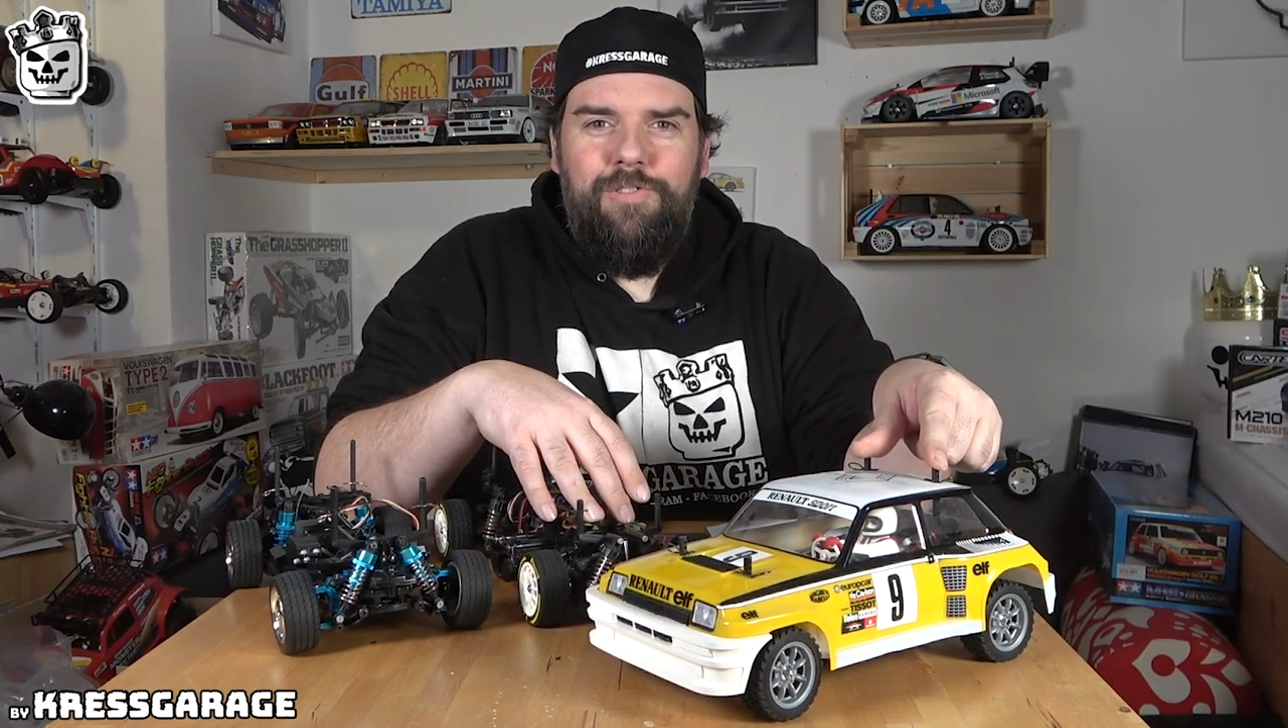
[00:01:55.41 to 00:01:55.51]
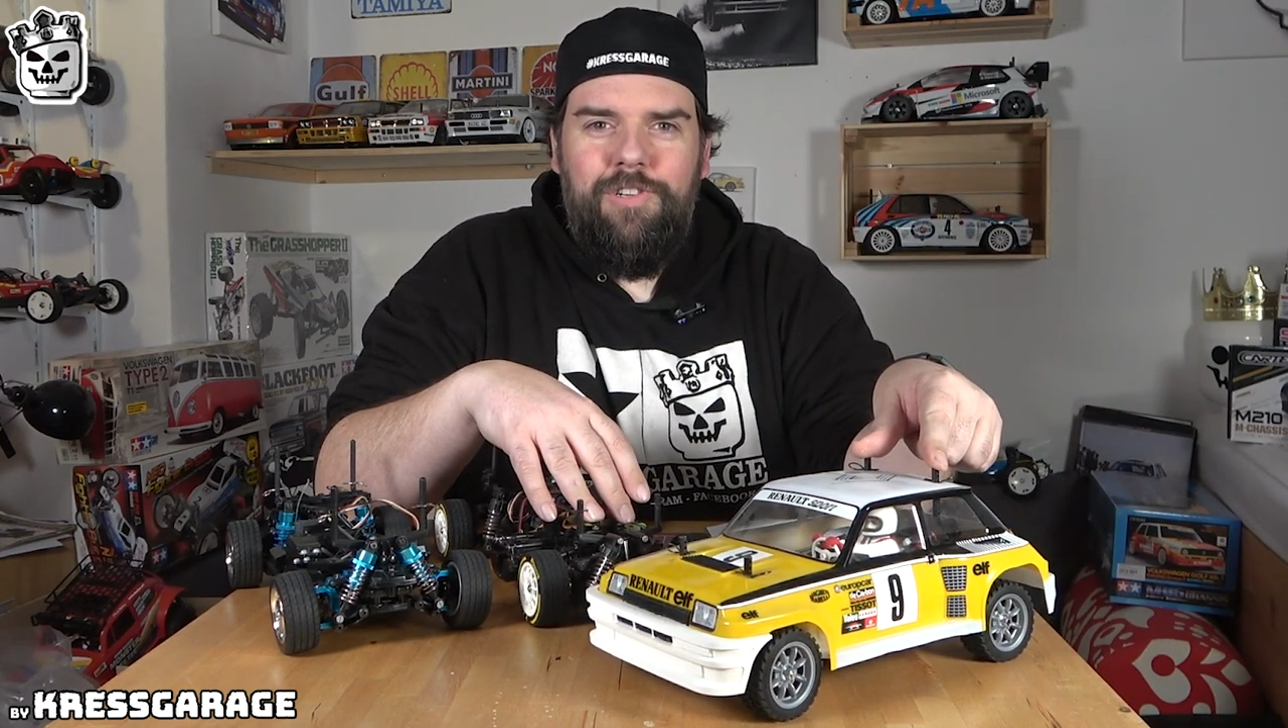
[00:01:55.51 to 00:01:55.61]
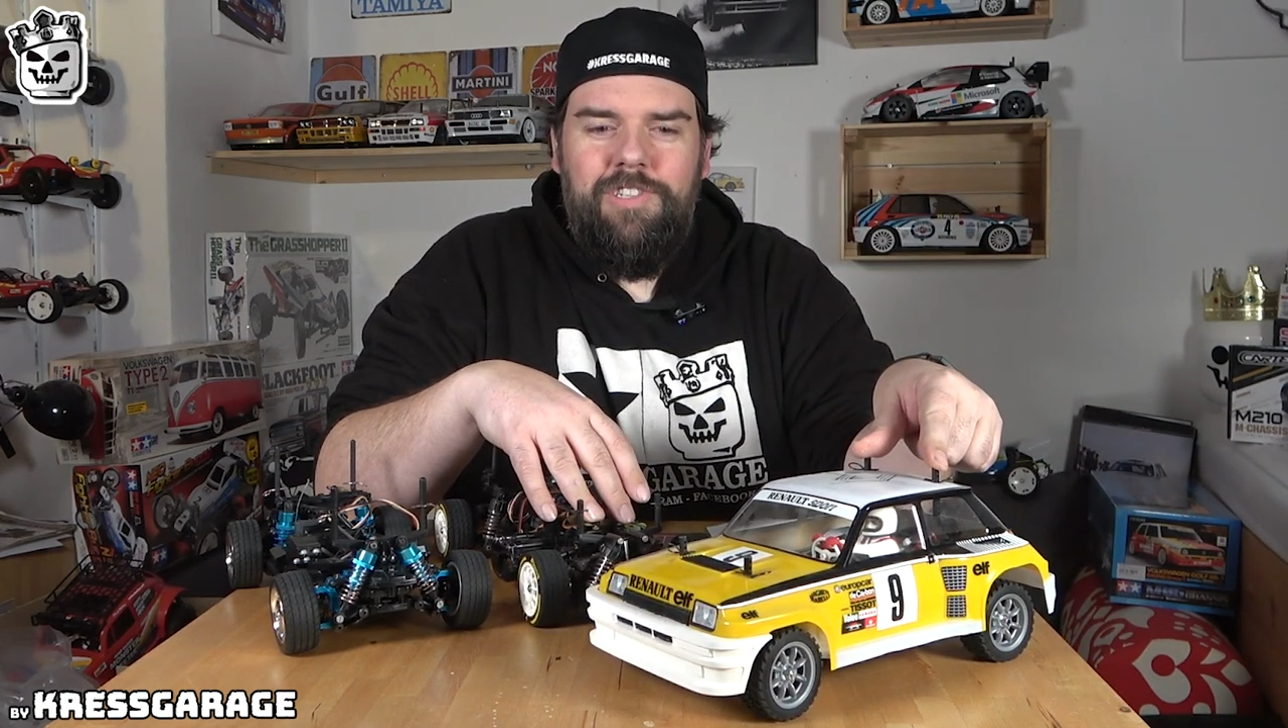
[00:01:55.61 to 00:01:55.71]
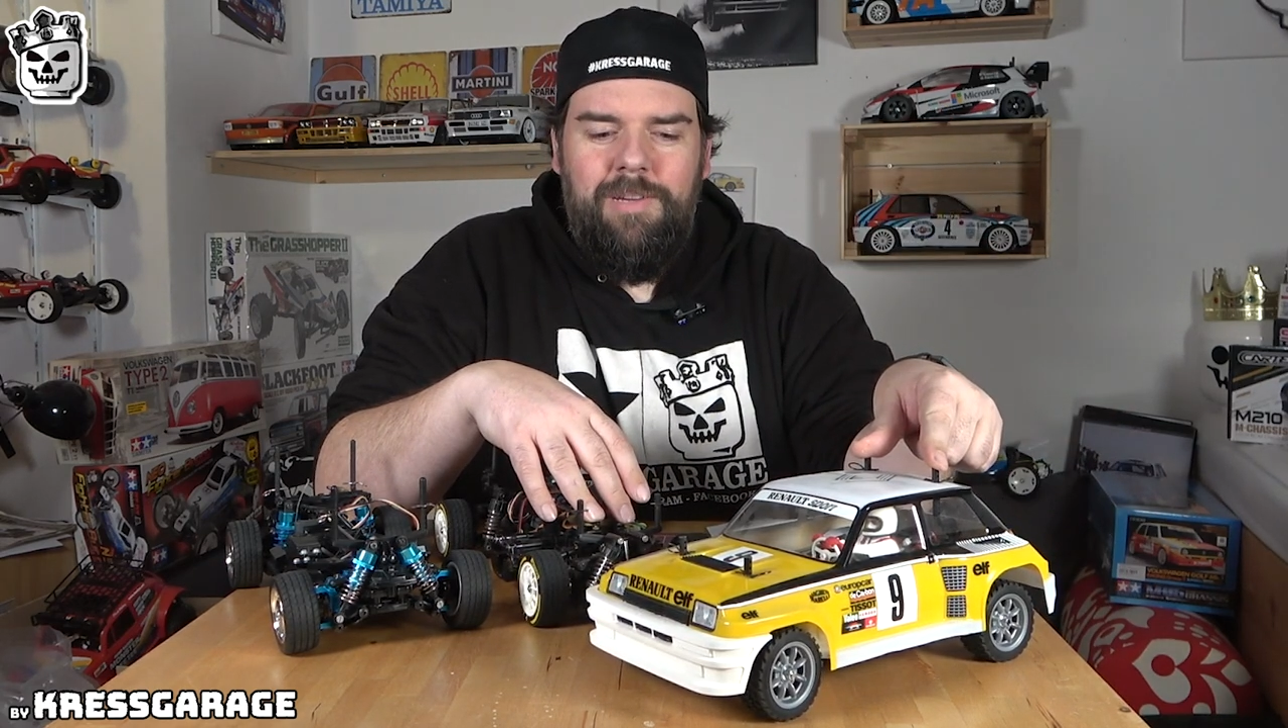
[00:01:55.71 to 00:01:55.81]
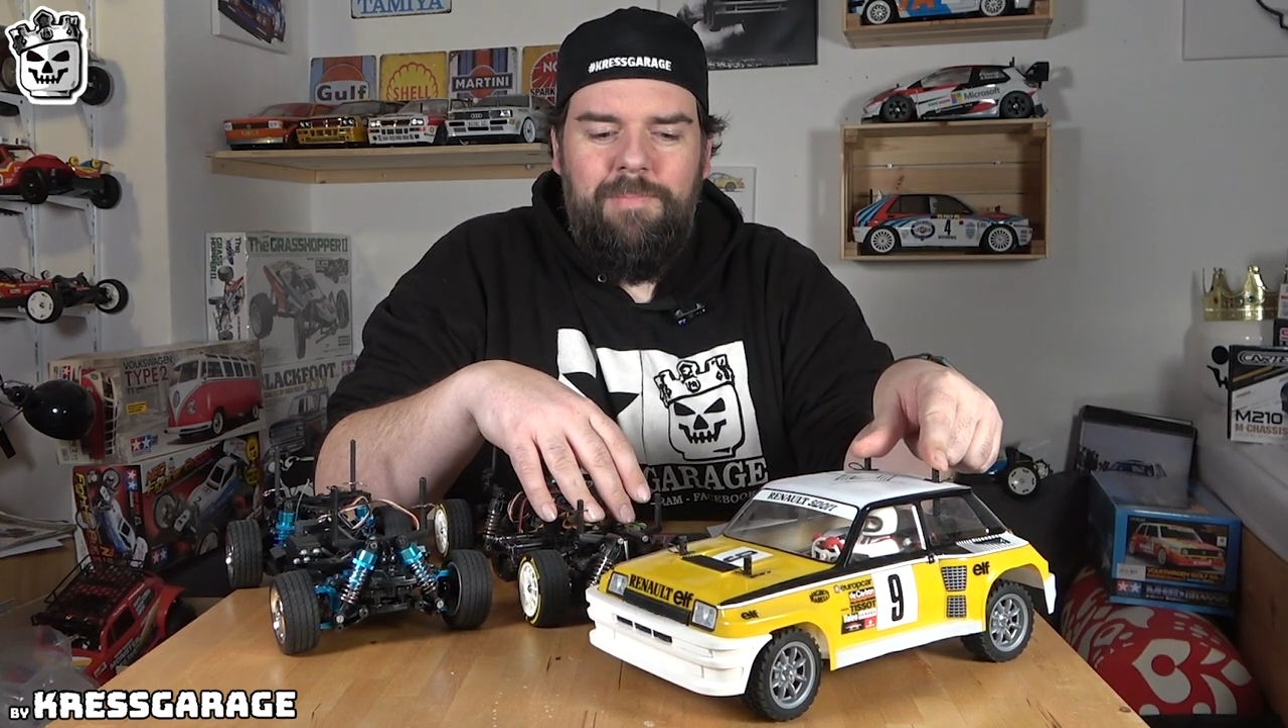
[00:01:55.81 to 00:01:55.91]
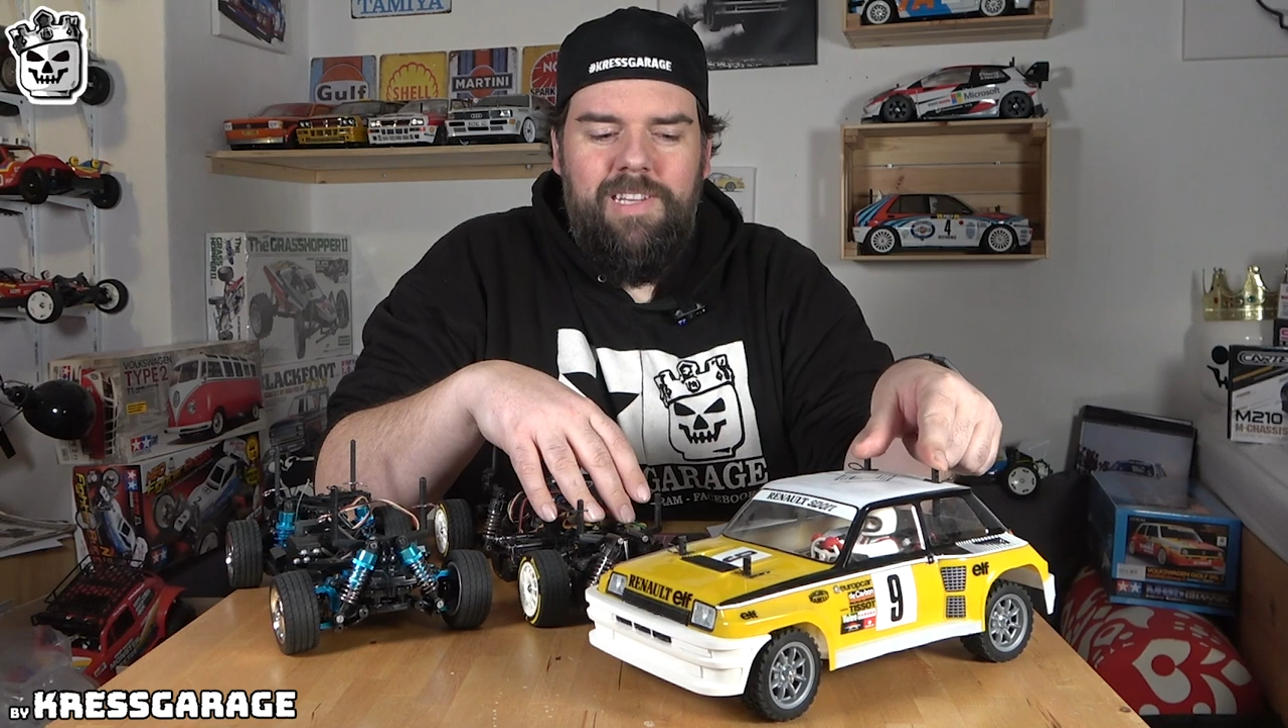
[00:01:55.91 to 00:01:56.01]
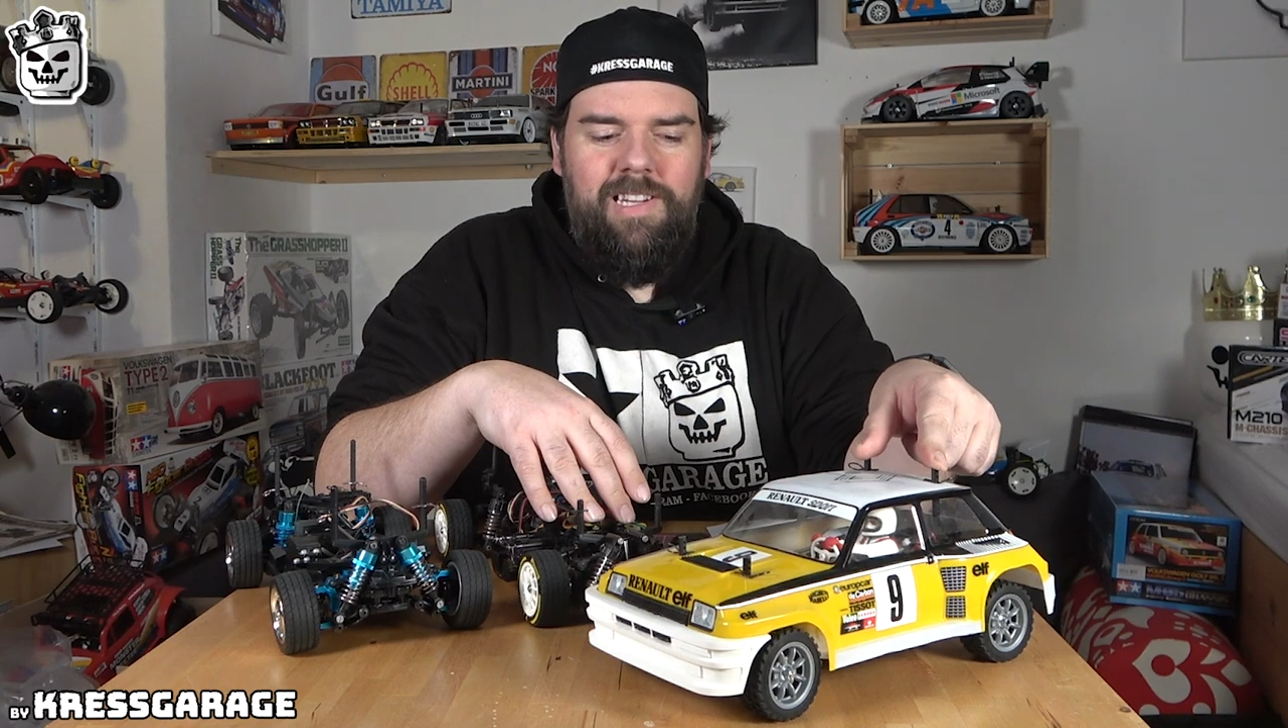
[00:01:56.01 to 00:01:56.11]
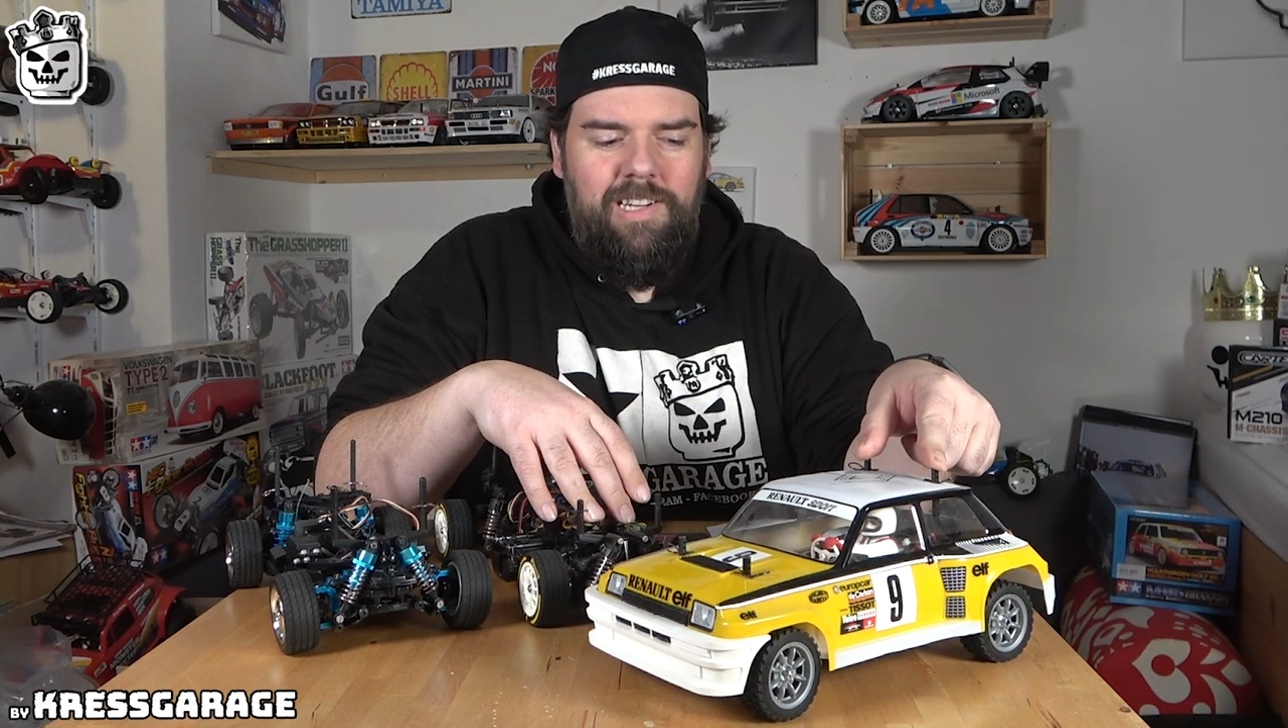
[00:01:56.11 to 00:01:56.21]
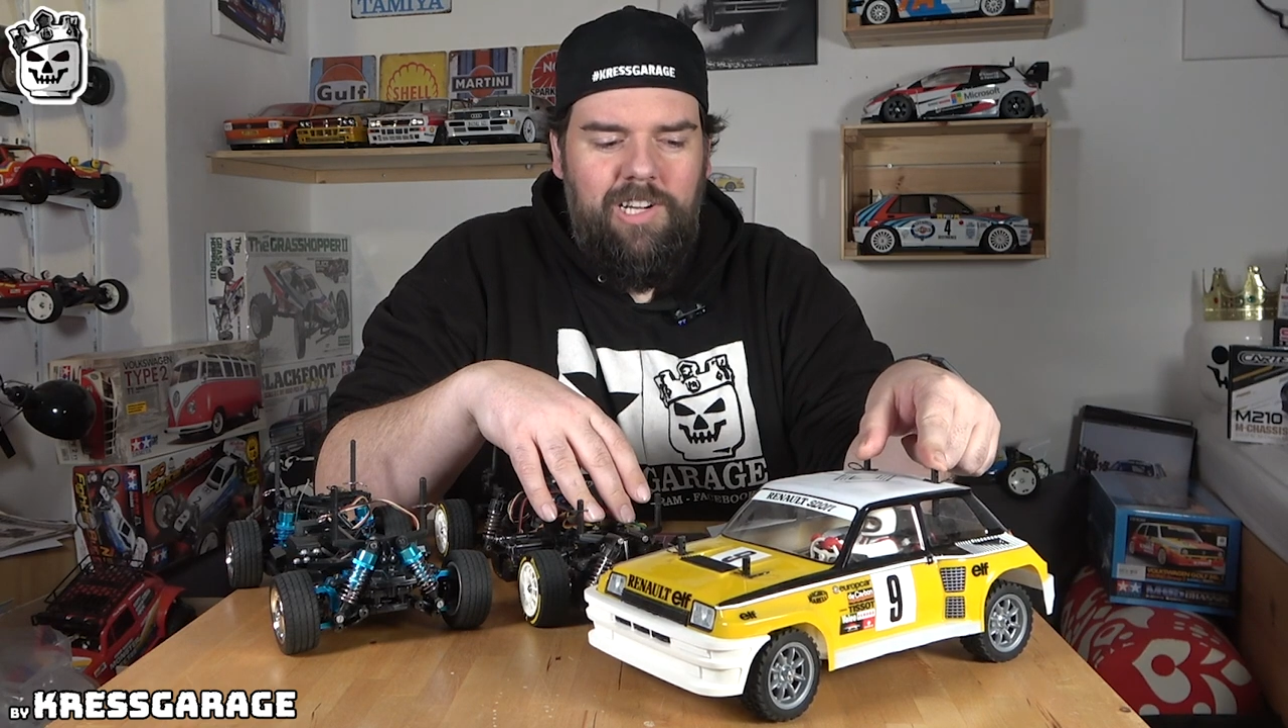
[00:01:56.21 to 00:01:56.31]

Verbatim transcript: von Tamir,